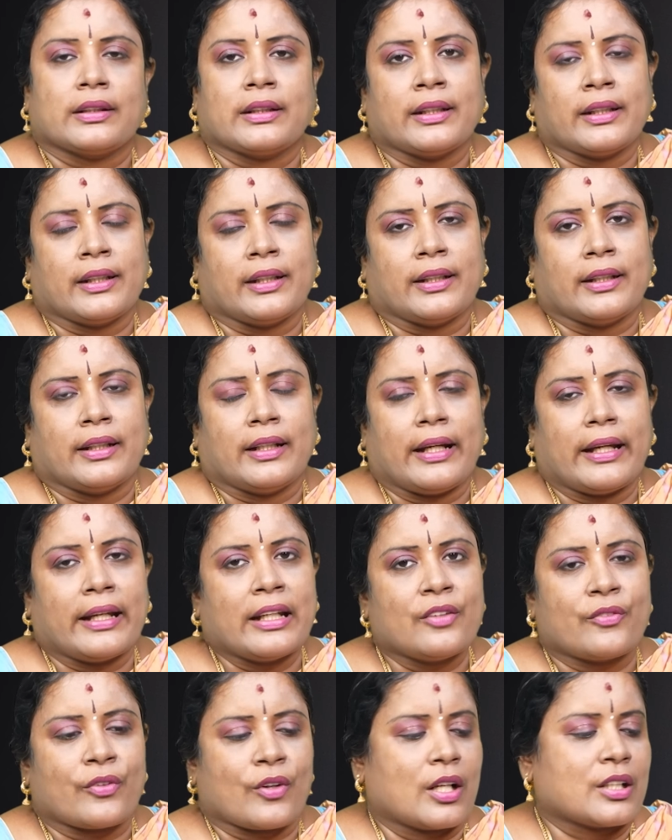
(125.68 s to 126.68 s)
வந்து
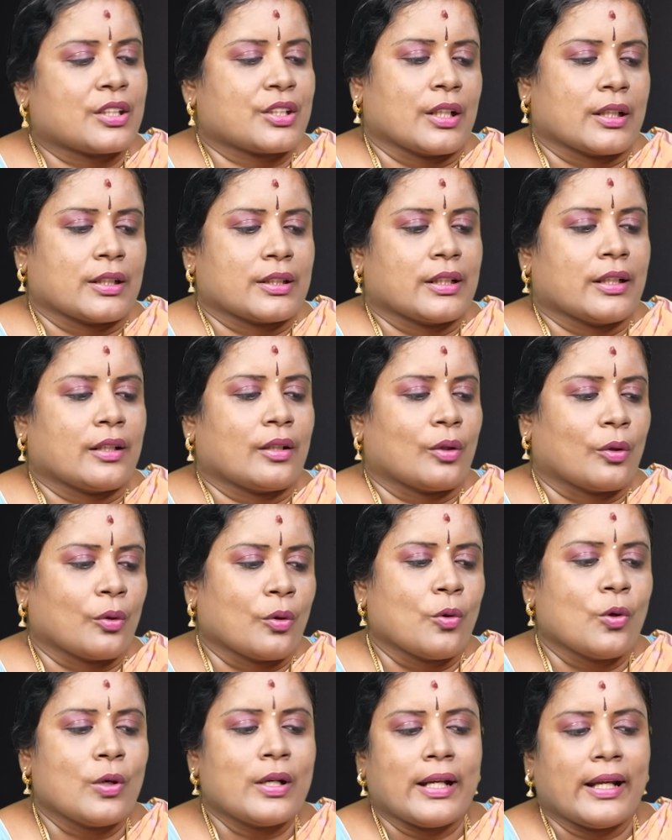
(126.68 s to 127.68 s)
இன்ஃப்ராஸ்ட்ரக்சர்
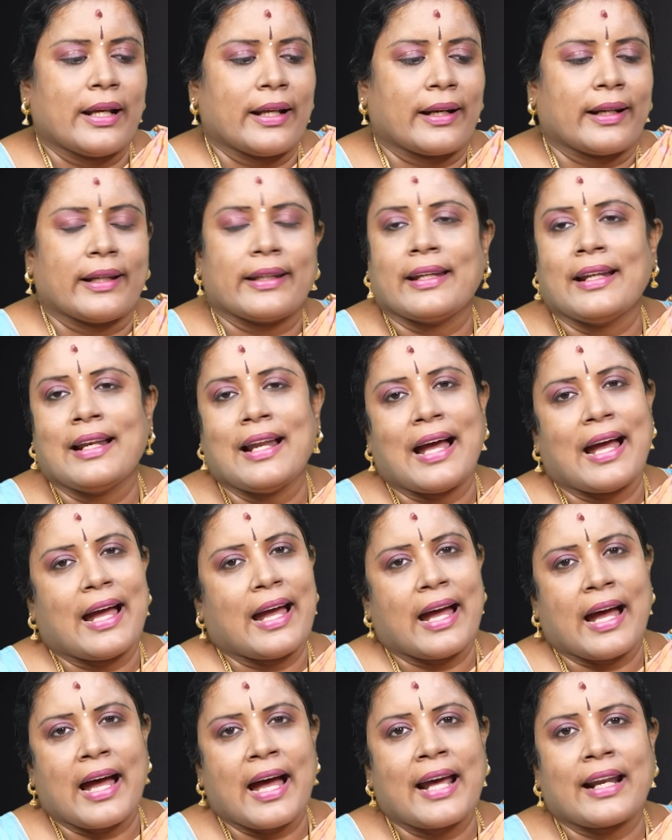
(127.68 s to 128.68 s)
ரோட் ரயில்
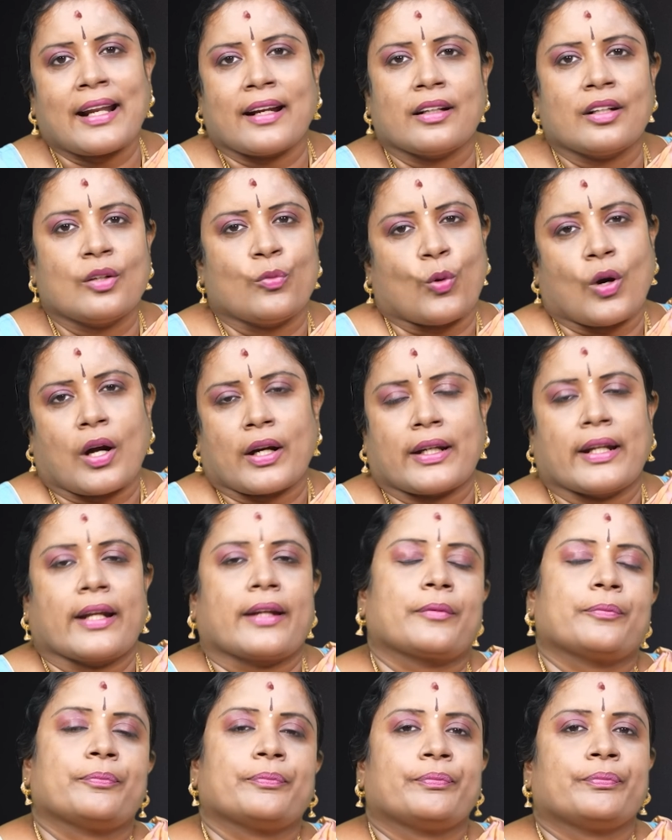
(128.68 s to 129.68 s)
ஏர் அண்டு
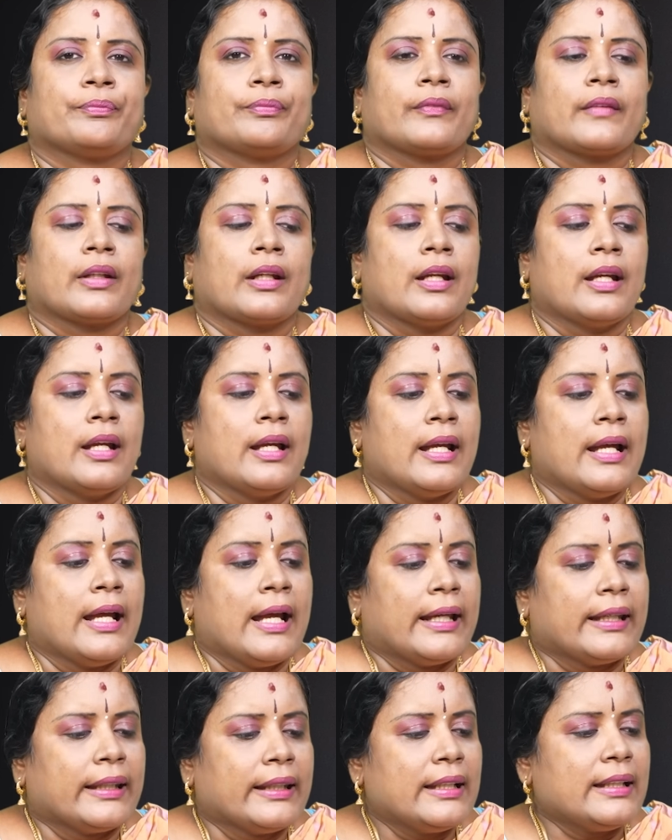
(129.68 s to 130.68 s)
வாட்டர்
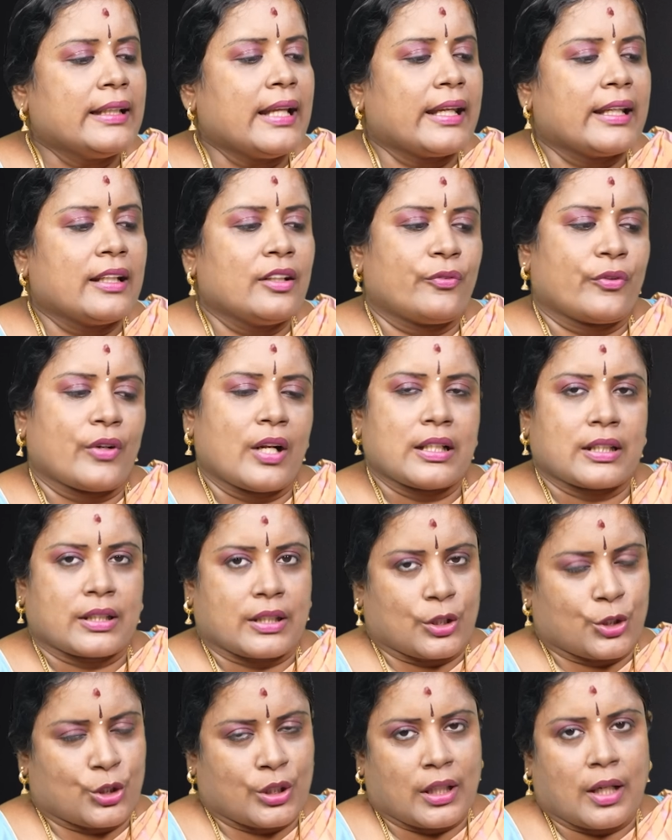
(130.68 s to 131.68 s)
இந்த
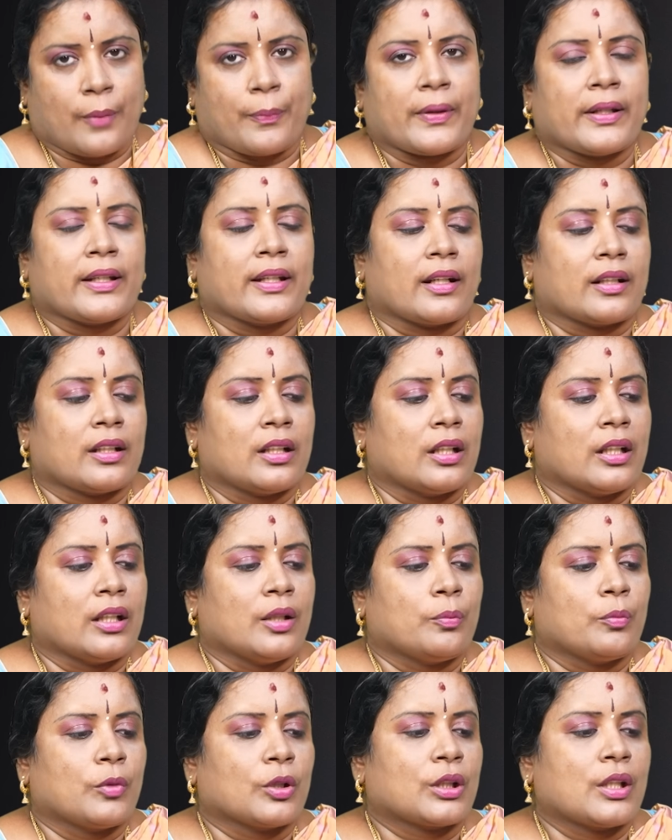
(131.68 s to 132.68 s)
இன்ஃப்ராஸ்ட்ரக்சர் அப்படிங்கிறது
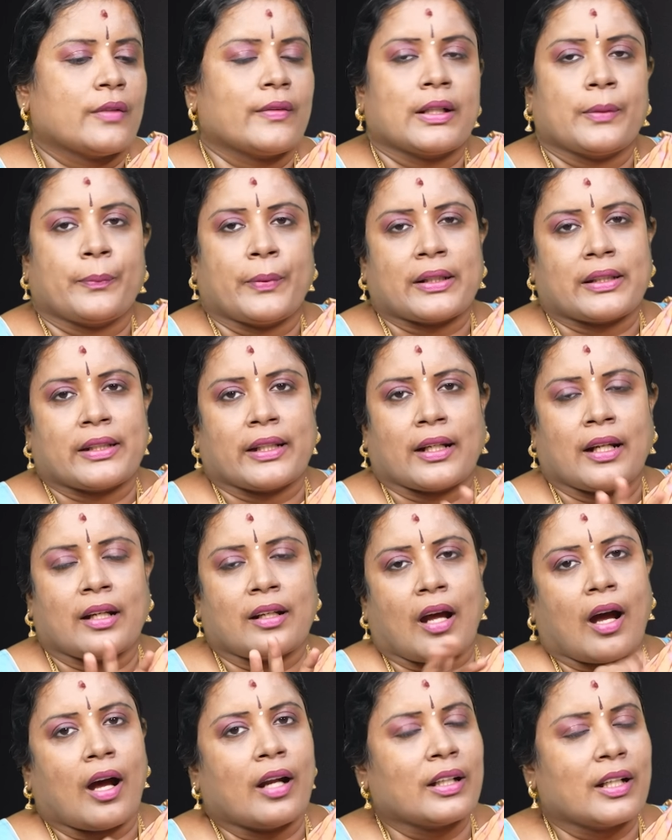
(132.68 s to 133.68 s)
மொத்தம் வந்து பார்த்திங்கன்னா
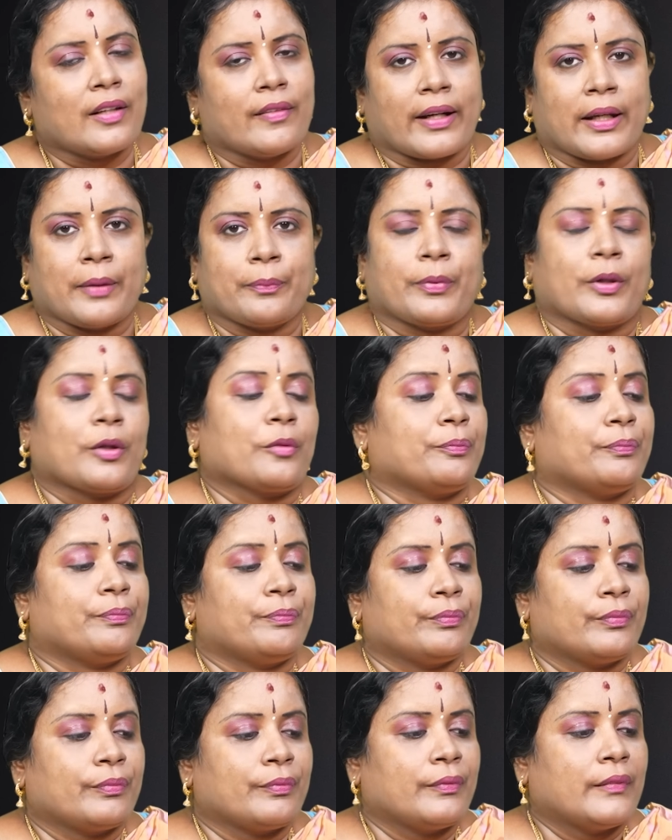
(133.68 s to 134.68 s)
நான்கு வகைப்படும்
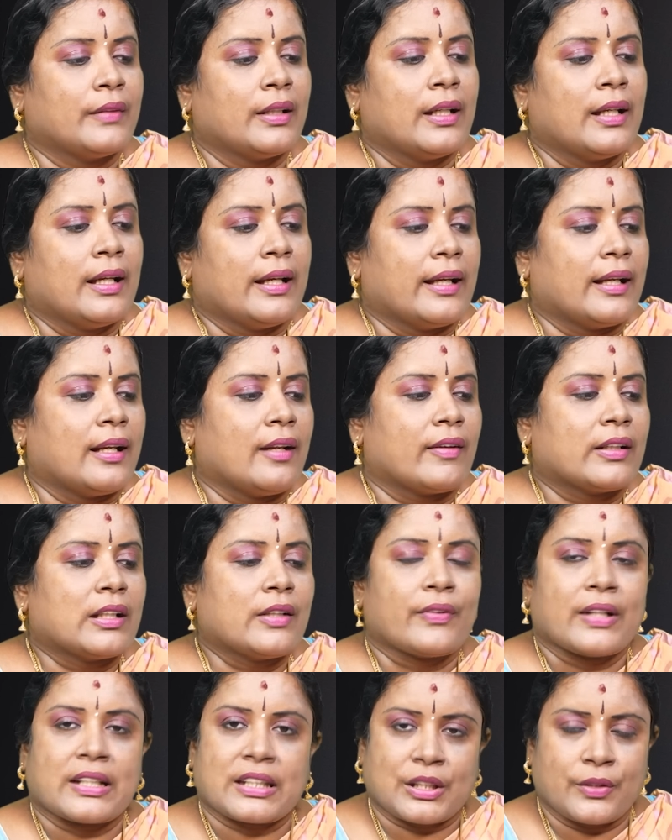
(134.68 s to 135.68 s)
இதில்
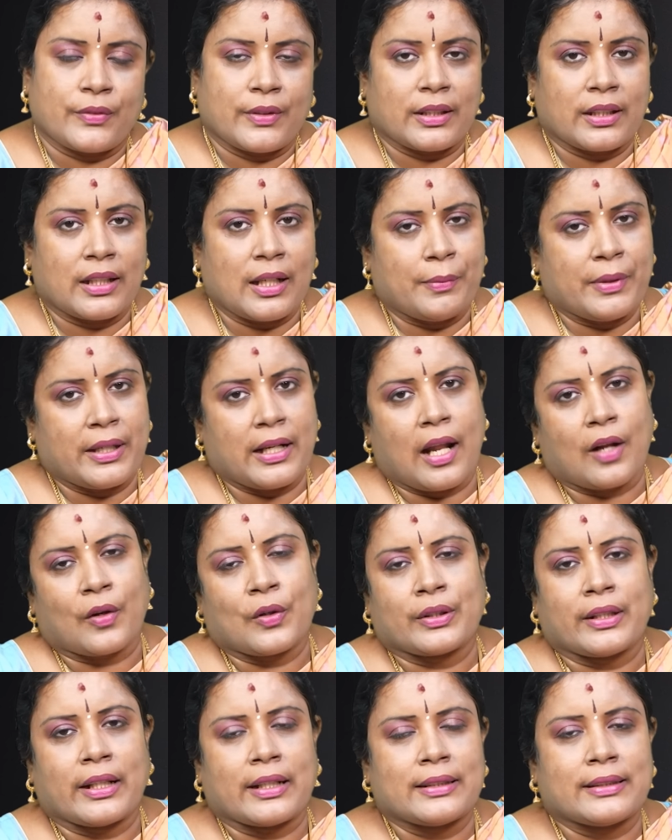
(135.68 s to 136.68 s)
வந்து ஃபஸ்ட்டு வந்து நம்ம
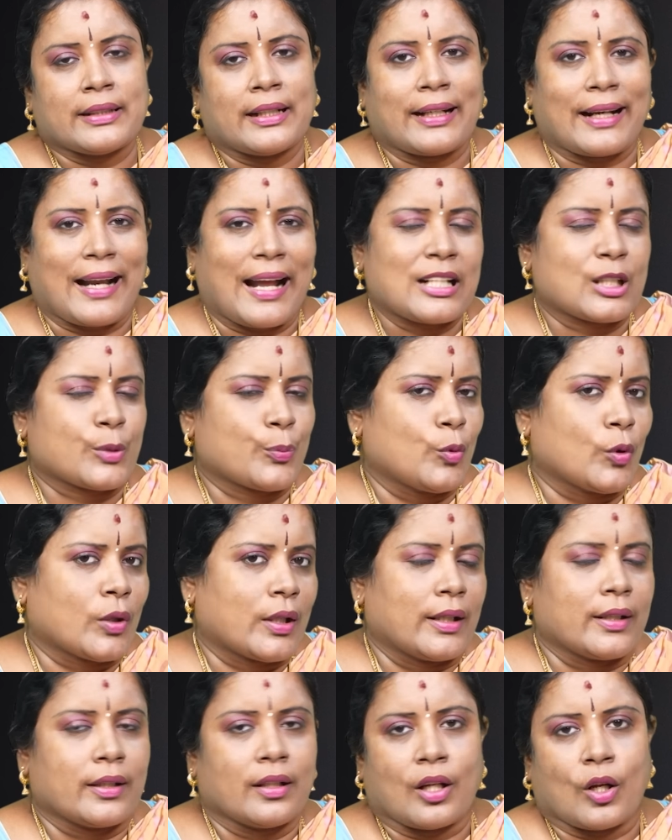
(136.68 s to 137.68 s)
எல்லாருக்கும் தெரிஞ்ச
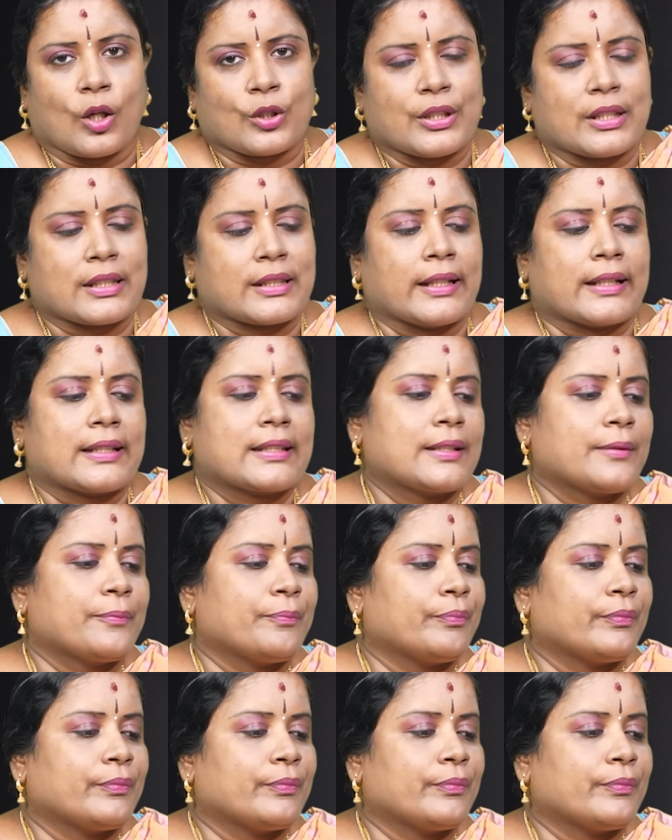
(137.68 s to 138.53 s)
டிரான்ஸ்போர்ட் அண்டு லாஜிஸ்டிக்ஸ்